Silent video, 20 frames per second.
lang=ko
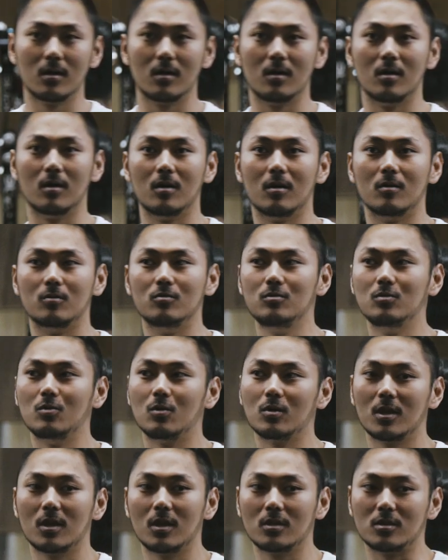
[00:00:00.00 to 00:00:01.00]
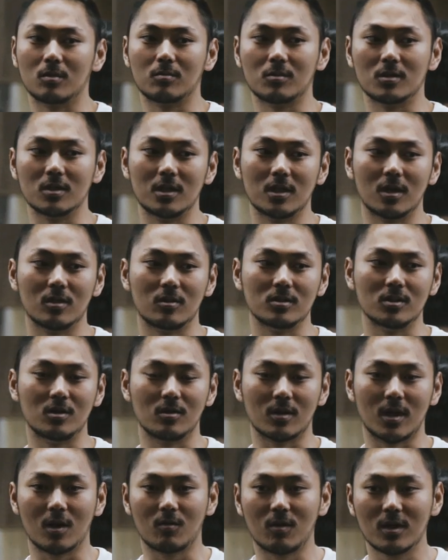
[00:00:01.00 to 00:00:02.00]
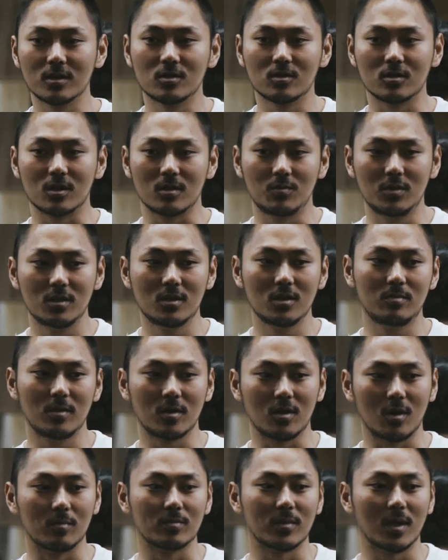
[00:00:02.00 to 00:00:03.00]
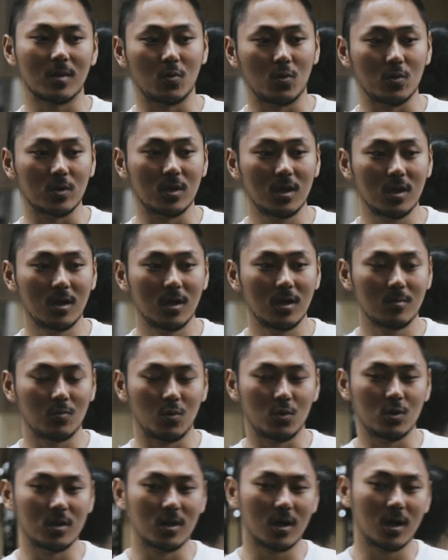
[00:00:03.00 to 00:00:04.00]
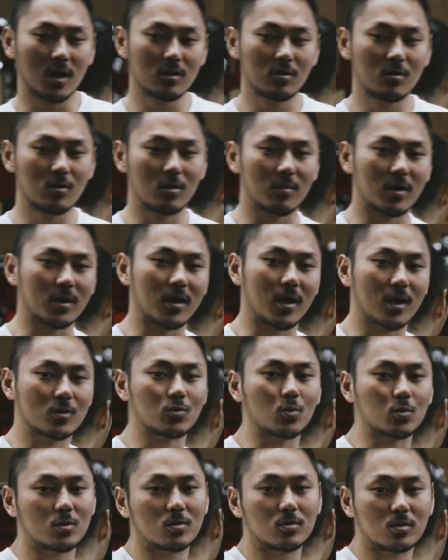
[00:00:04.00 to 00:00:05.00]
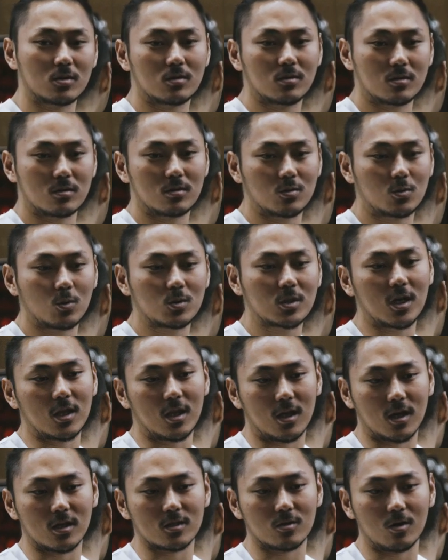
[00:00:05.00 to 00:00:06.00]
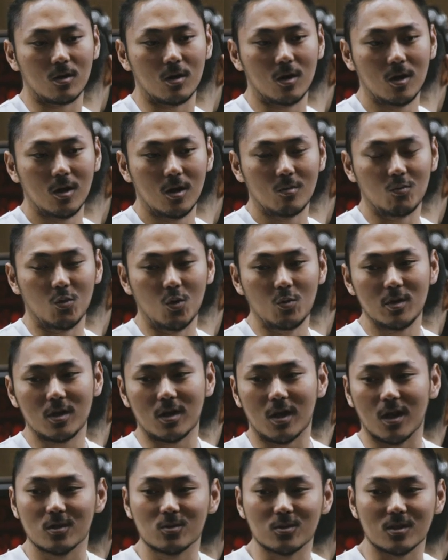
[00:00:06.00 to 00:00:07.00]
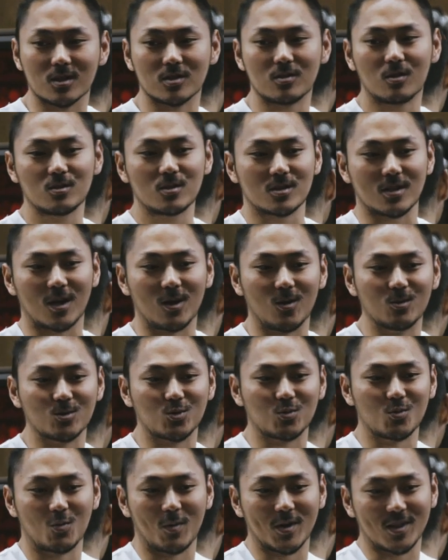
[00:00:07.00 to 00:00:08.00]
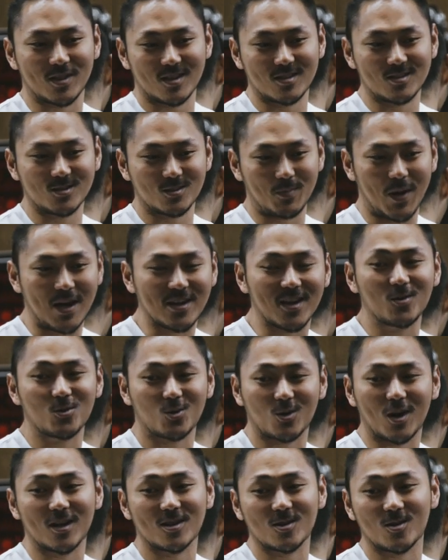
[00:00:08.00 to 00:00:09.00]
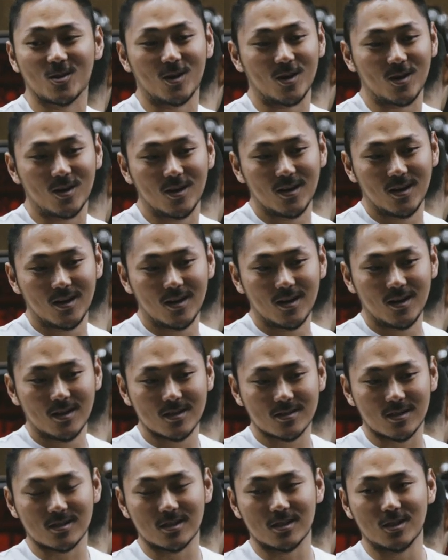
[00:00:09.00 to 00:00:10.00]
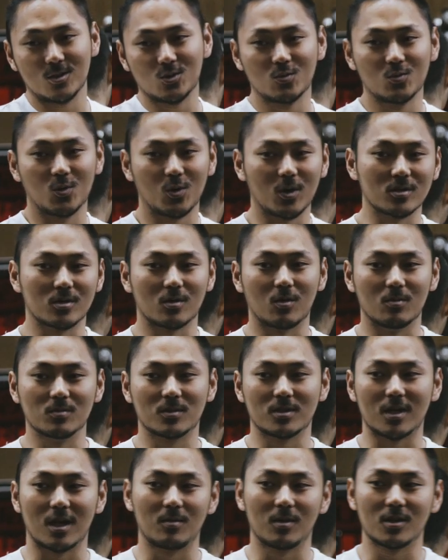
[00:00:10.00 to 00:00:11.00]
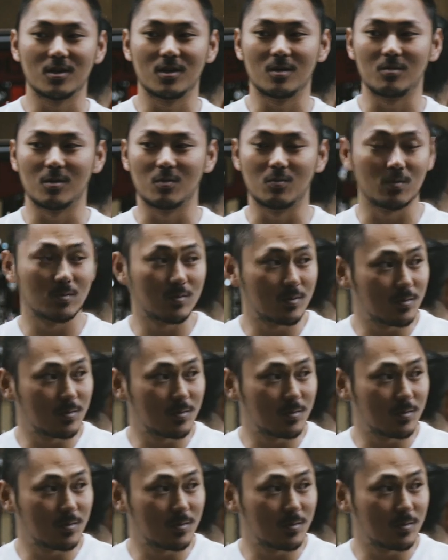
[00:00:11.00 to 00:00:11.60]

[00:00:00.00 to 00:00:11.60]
어, 운동에 대한 접근이라든지 이런 객관적인 피드백이 없다 보니 본인이 하던 것만 계속 쫓아나가서 몸이 계속 그 성적 잘 나오는 종목 방향으로 가는 거예요. 사실 이 종목에서 잘 받으려면